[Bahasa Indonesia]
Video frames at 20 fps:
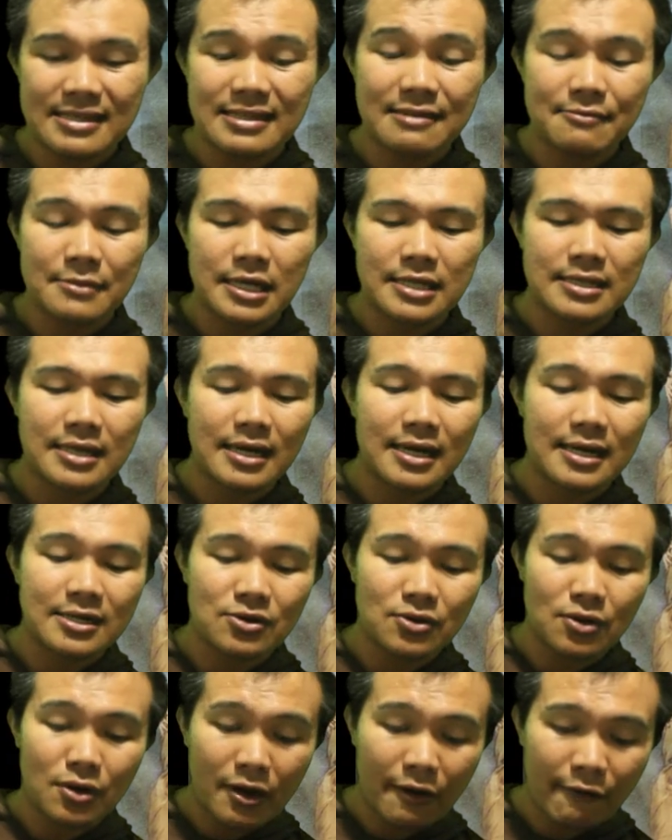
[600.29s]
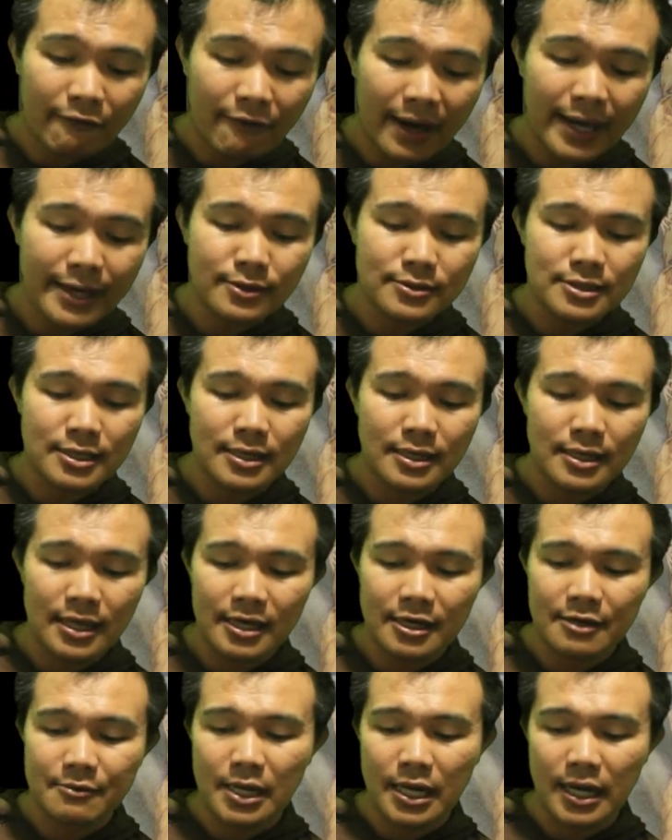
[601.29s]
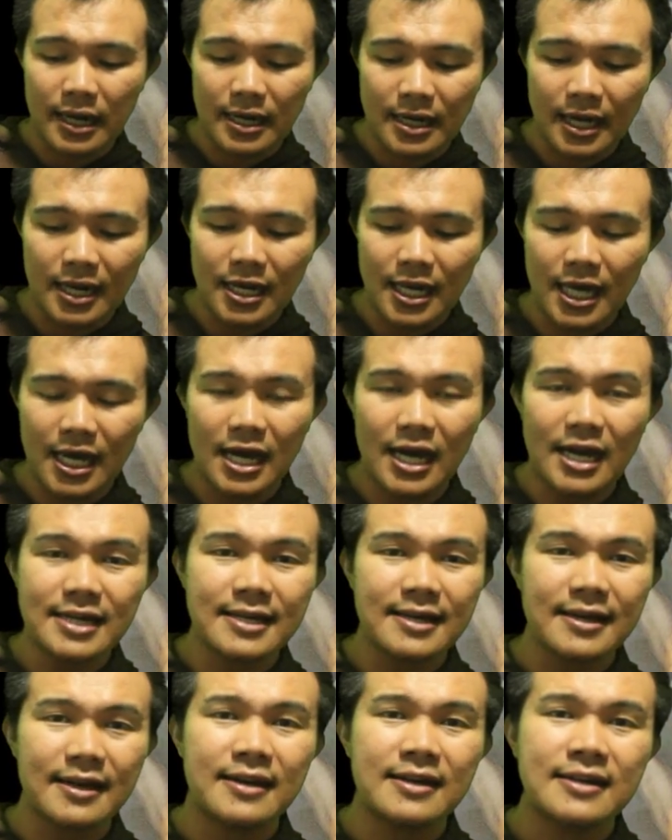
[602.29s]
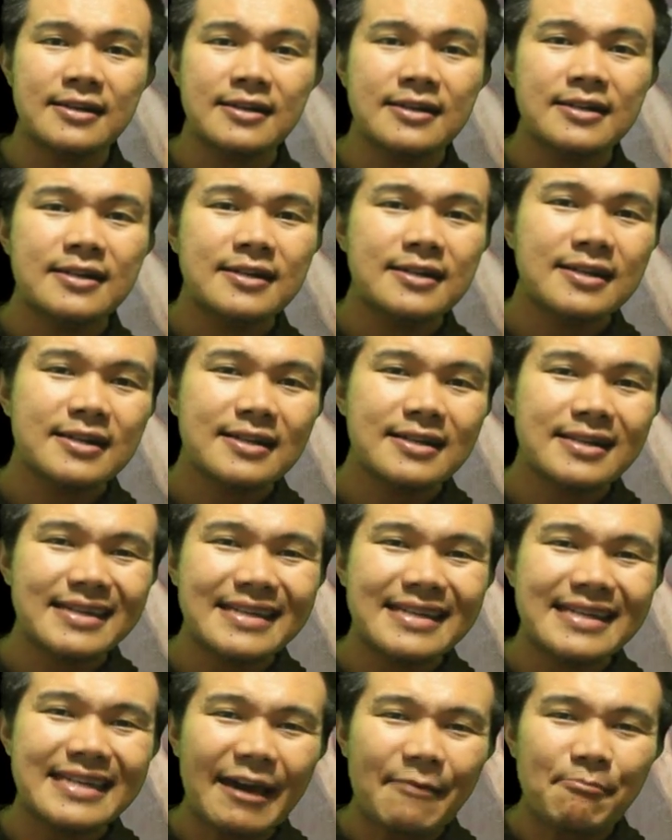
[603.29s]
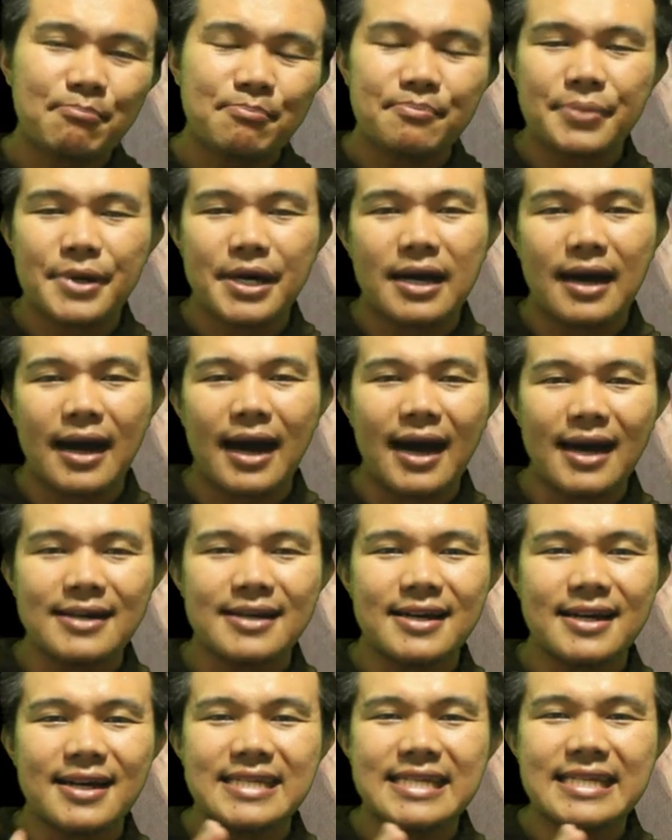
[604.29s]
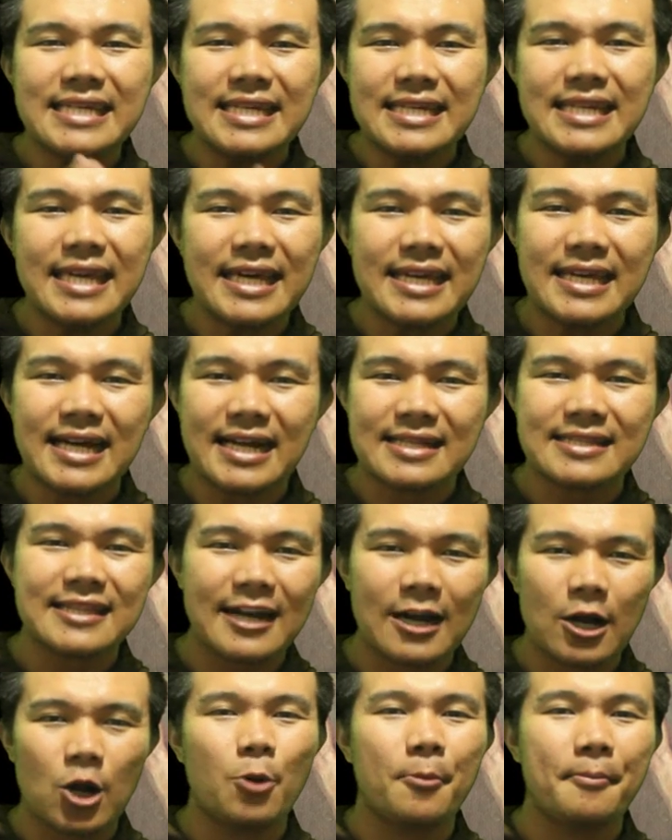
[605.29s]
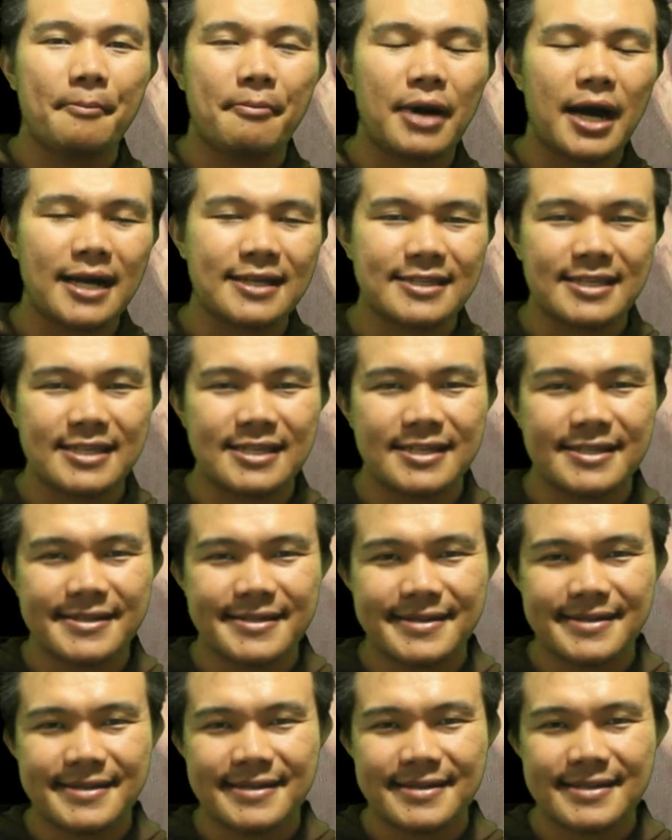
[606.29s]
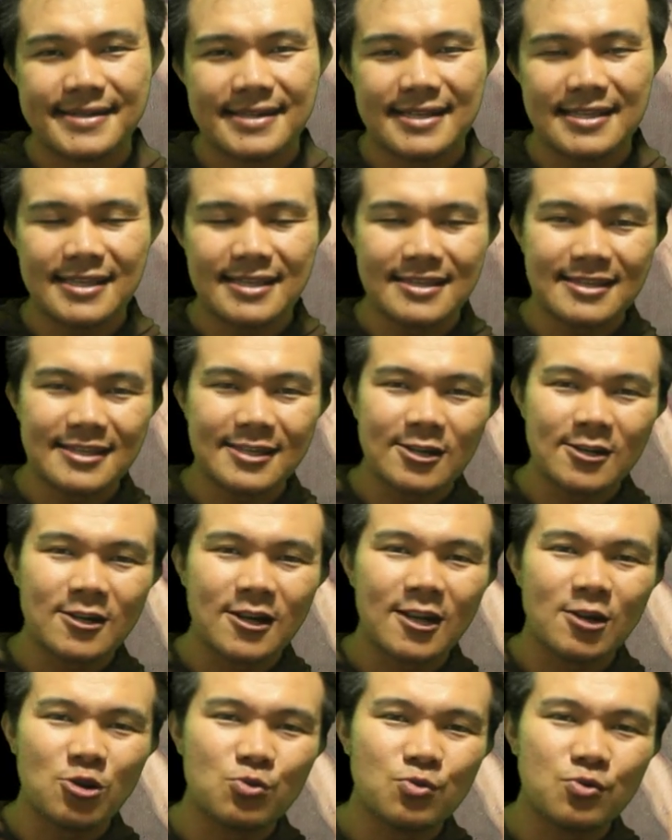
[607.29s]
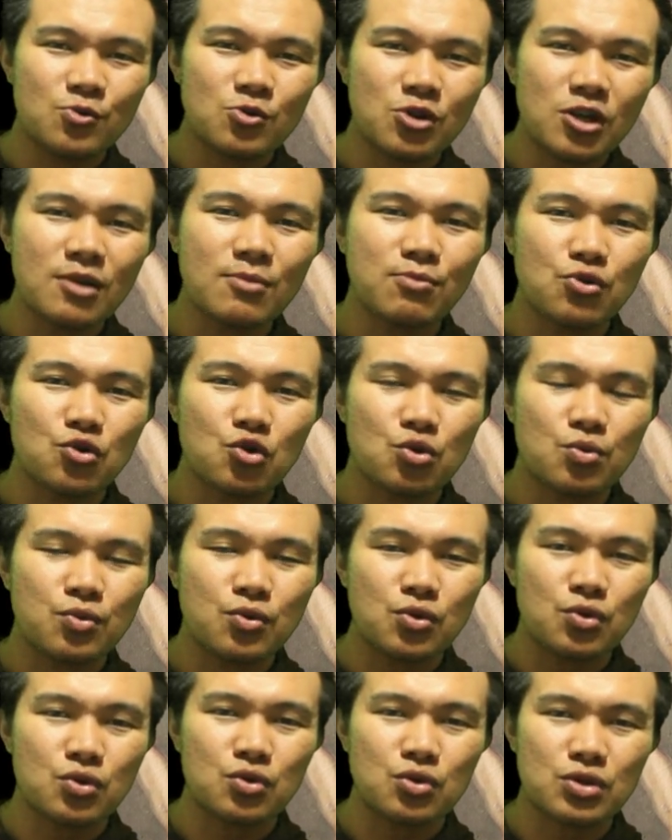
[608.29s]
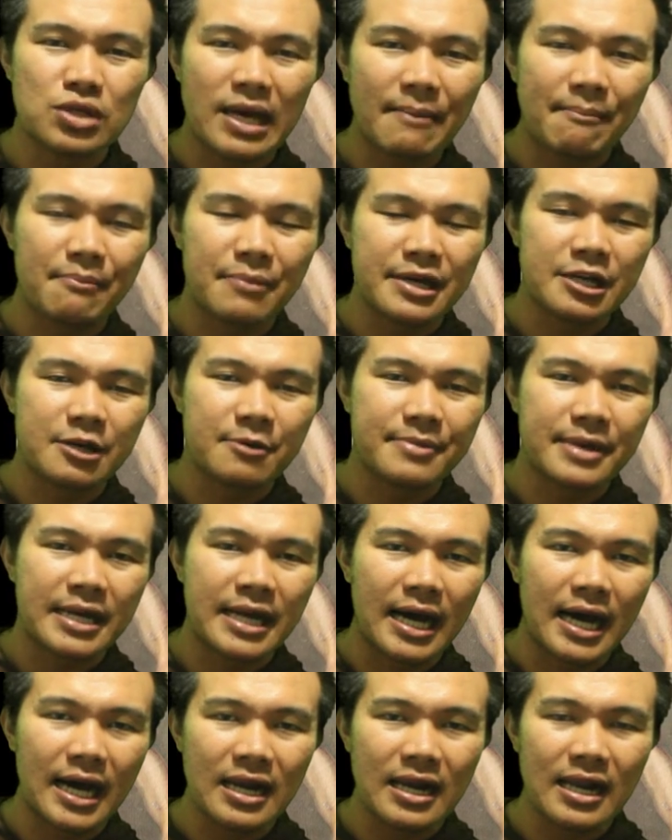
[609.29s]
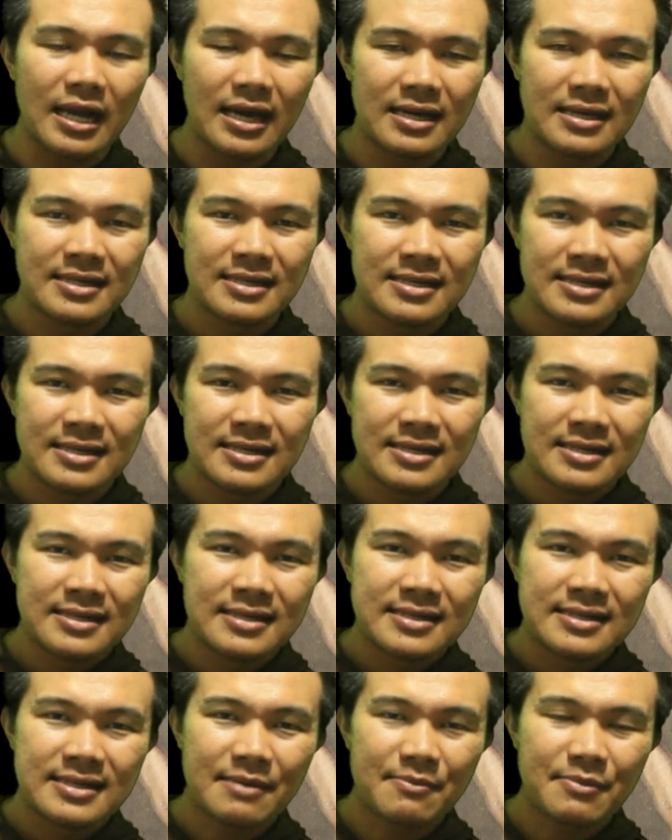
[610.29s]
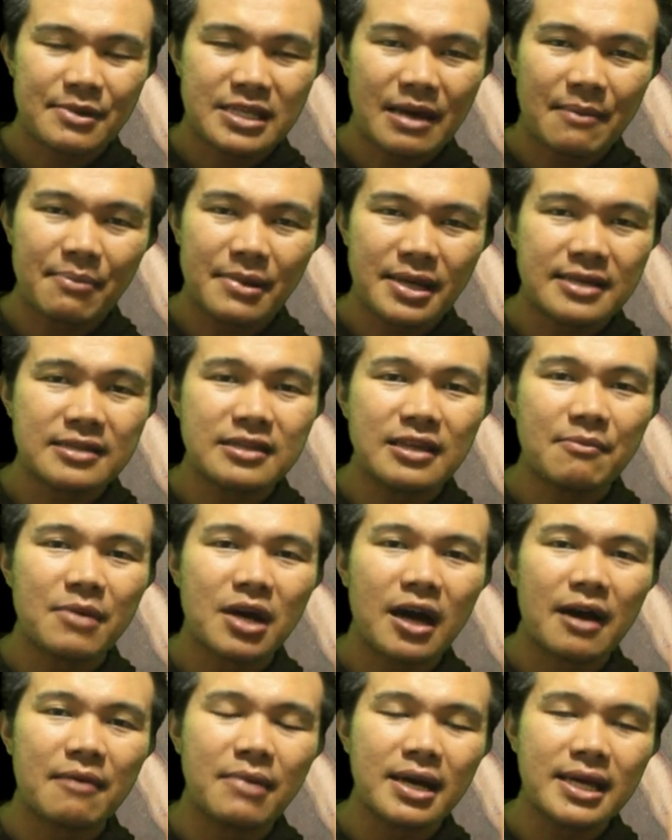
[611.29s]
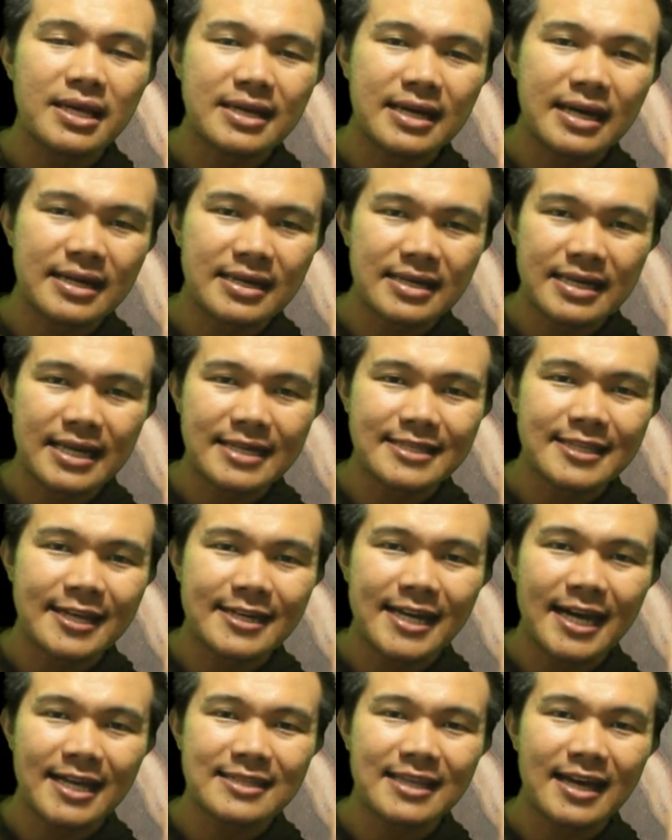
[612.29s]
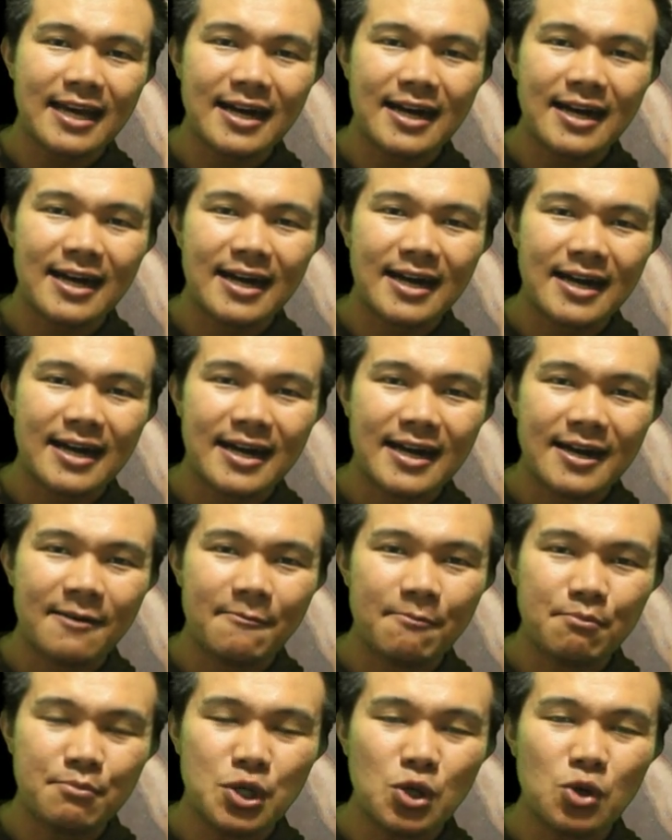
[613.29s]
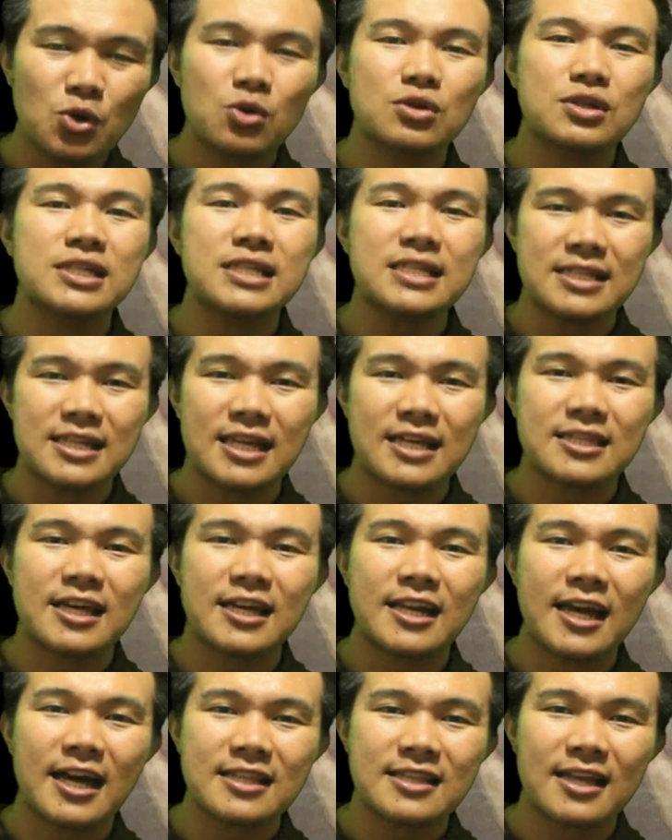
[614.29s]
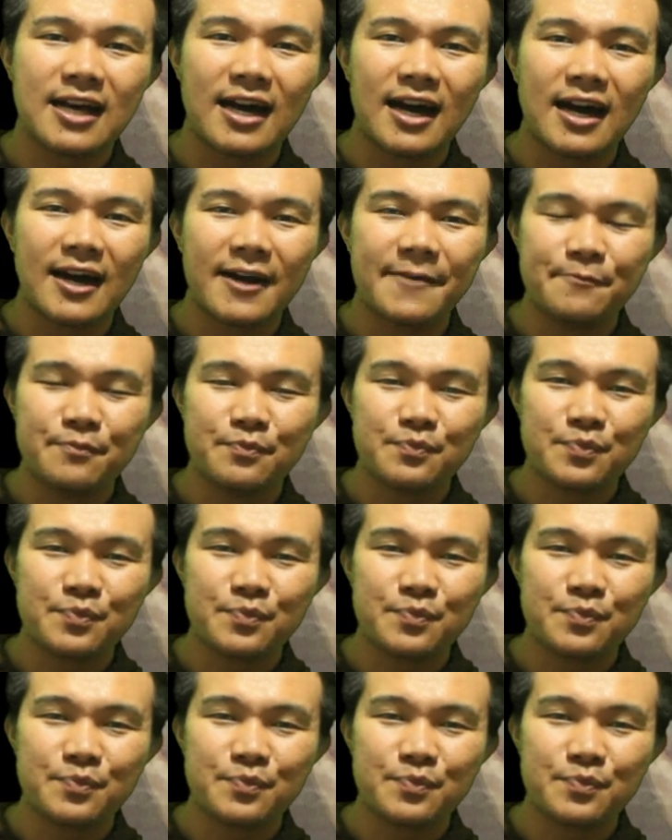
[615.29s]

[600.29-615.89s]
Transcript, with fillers: kita mengatakan coronavirus adalah kemarahan Allah, ada gap, ada ide yang terlompati. Kita terlalu terburu-buru sampai kepada Allah. Sampai-sampai kita mengabaikan data-data biologis, data-data